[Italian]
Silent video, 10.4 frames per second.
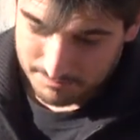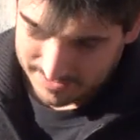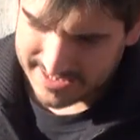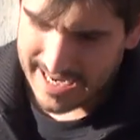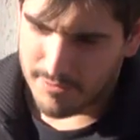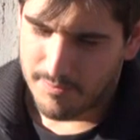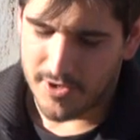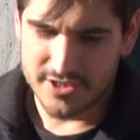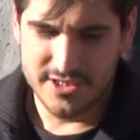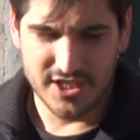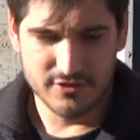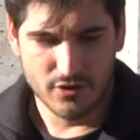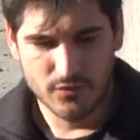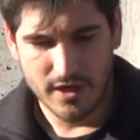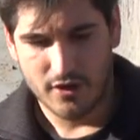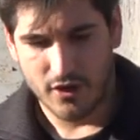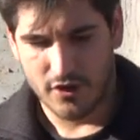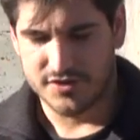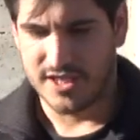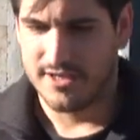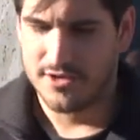Partiamo però dicendo alcune cose.